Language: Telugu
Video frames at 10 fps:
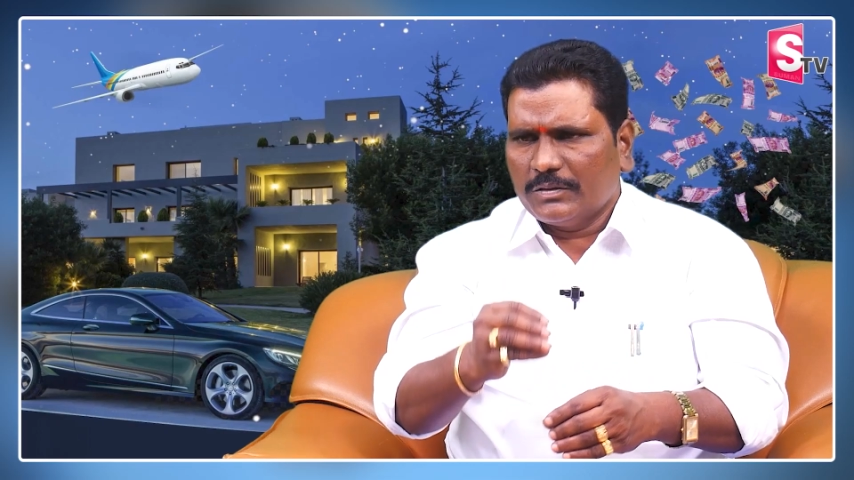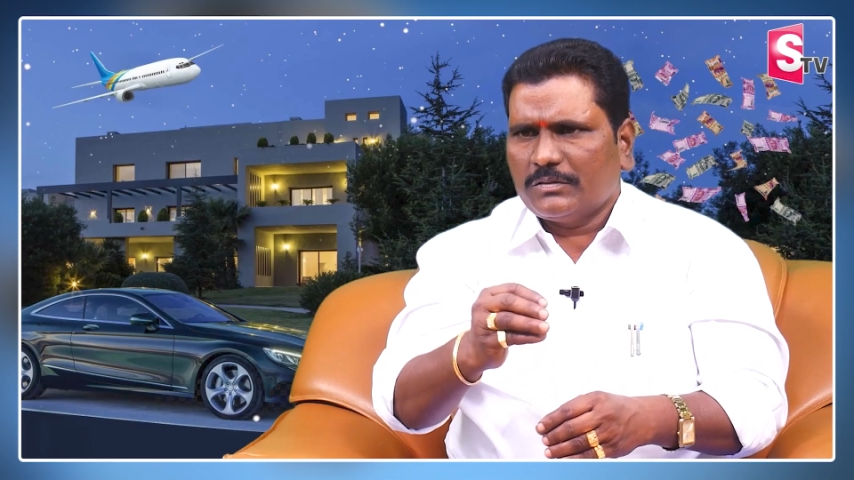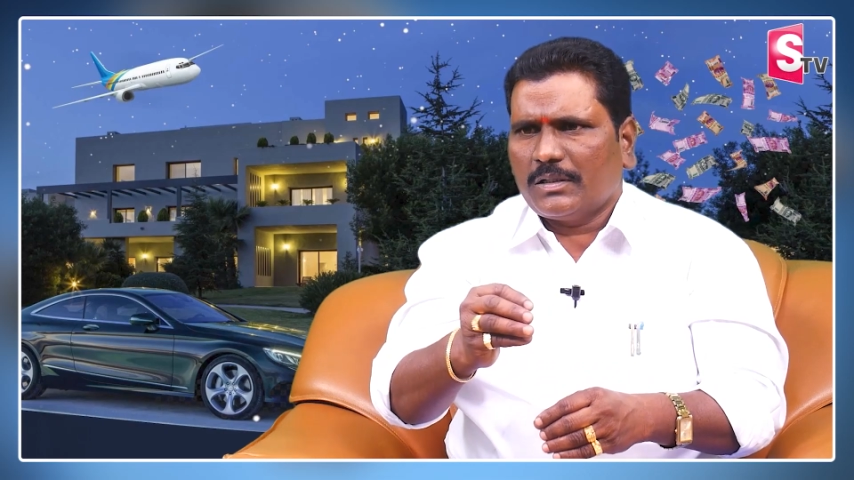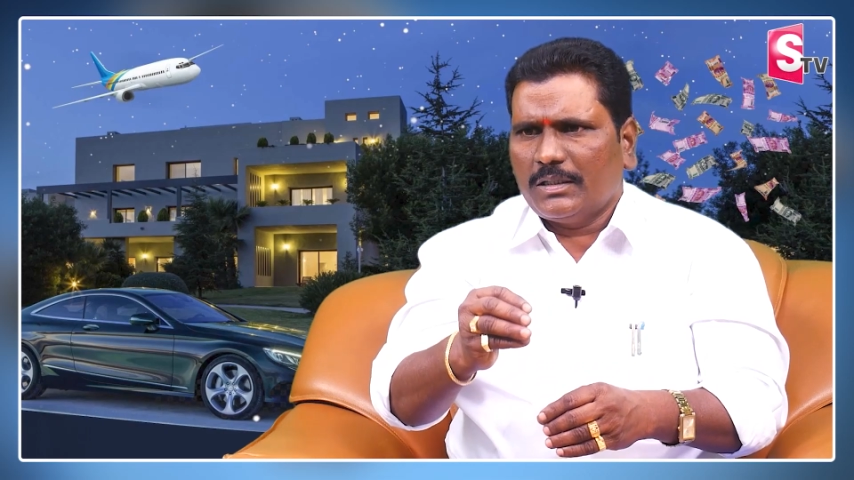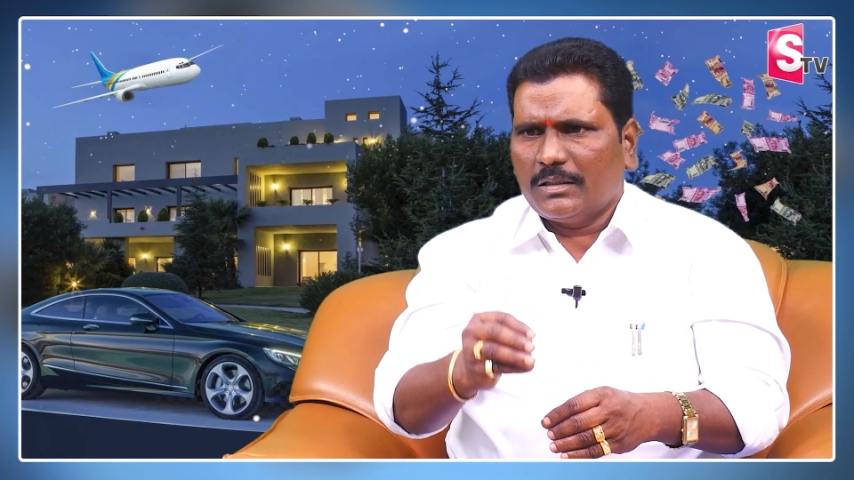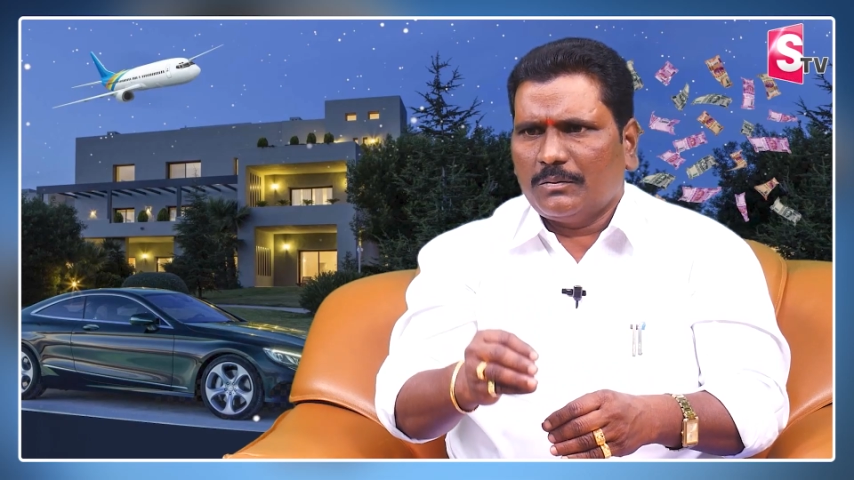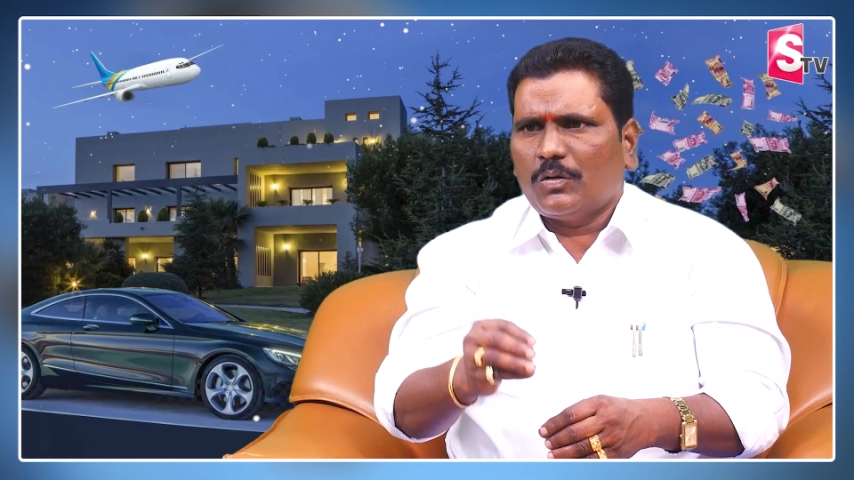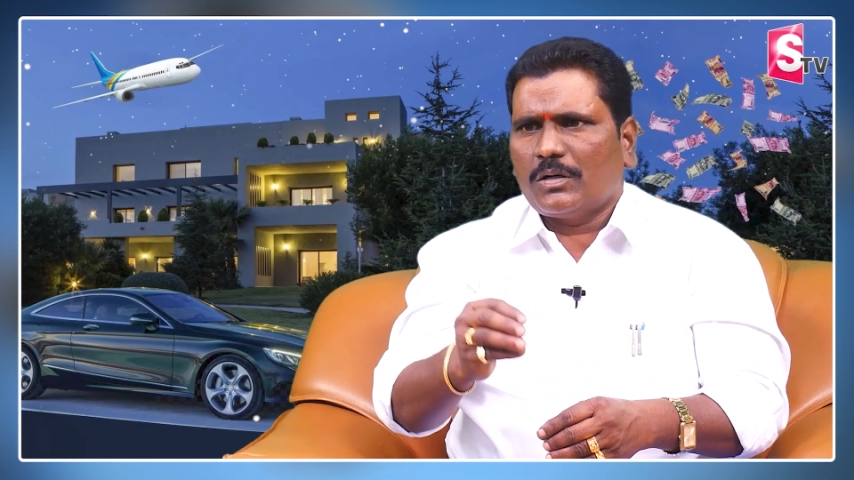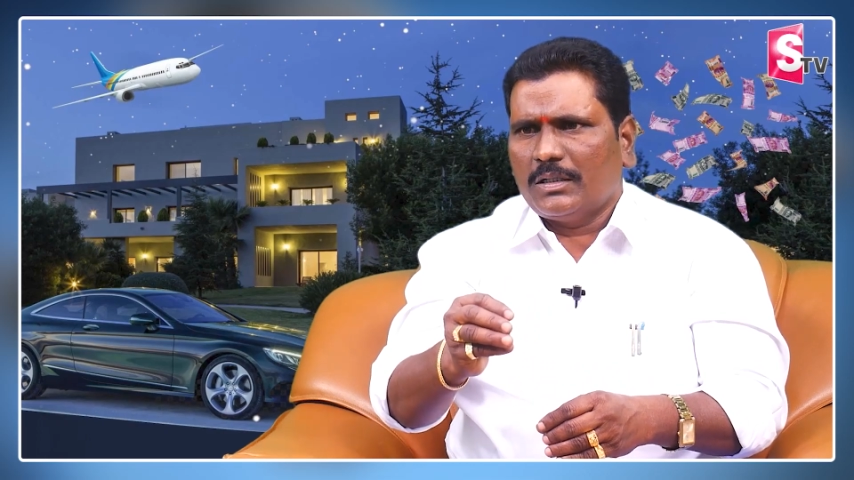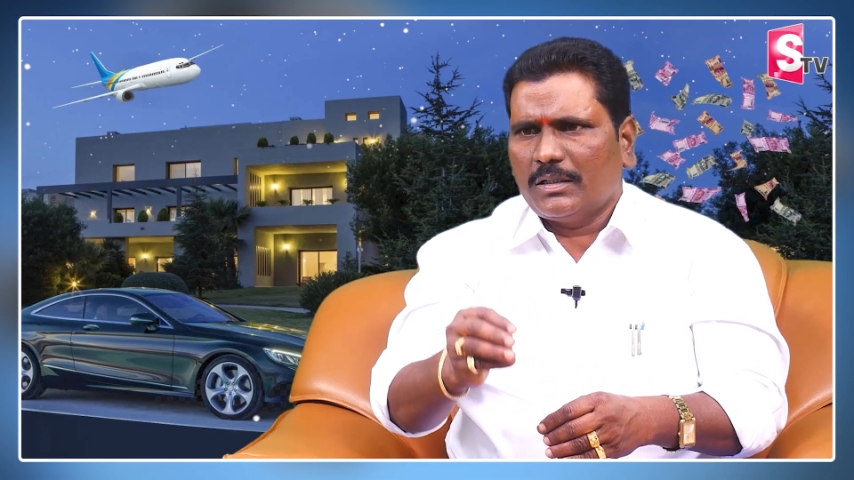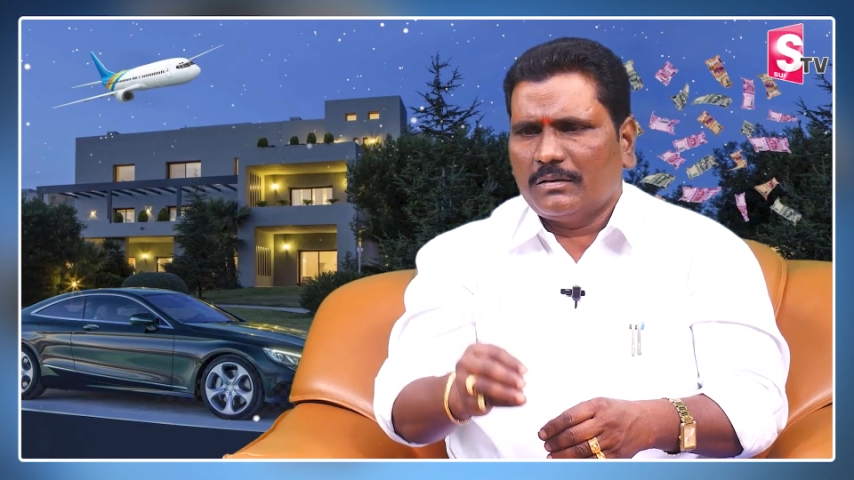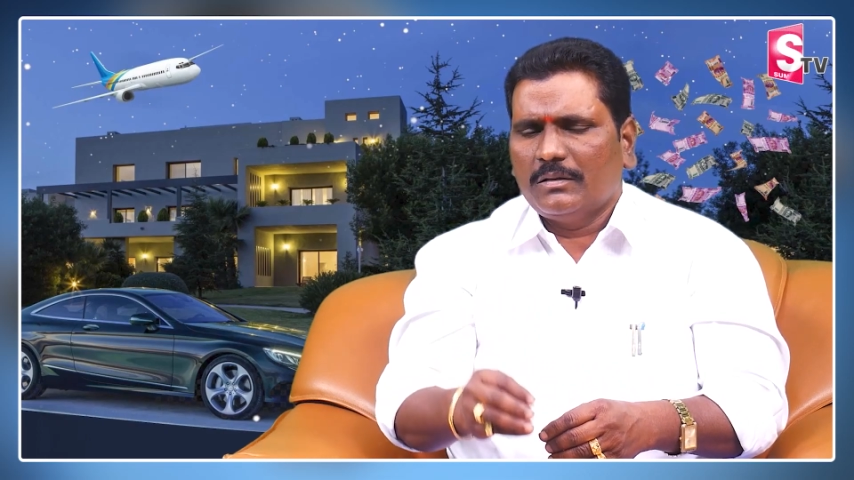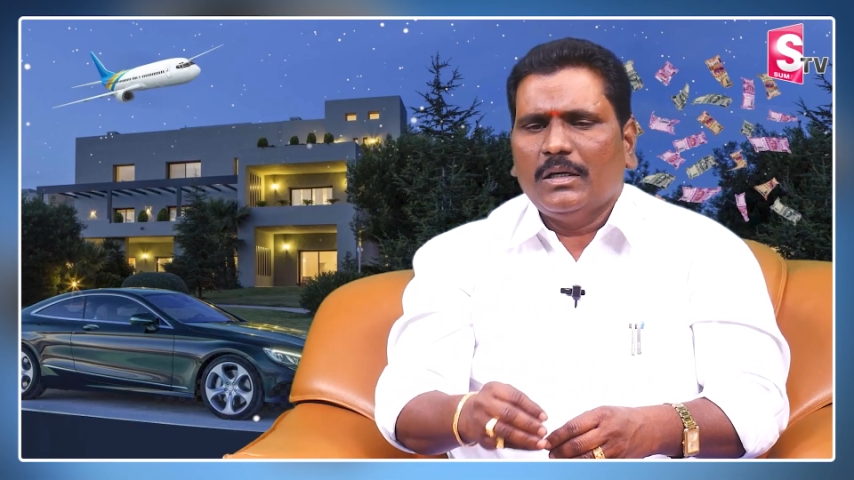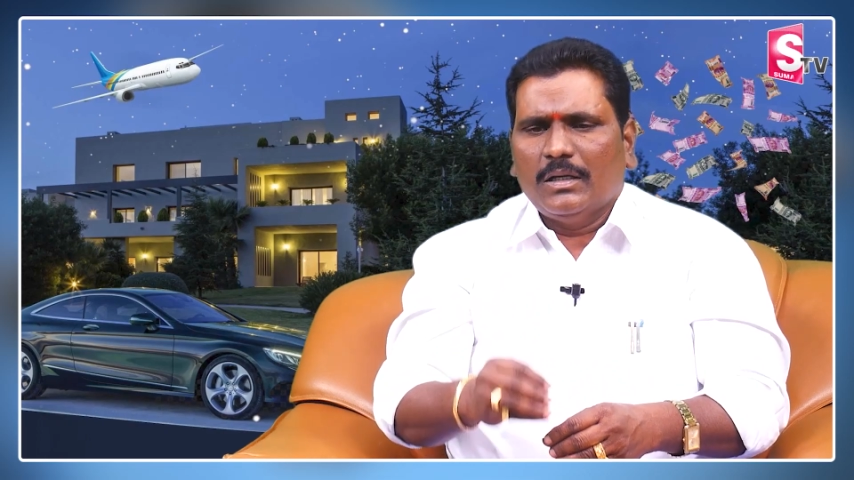విశ్వ కళ్యాణం లోక కళ్యాణం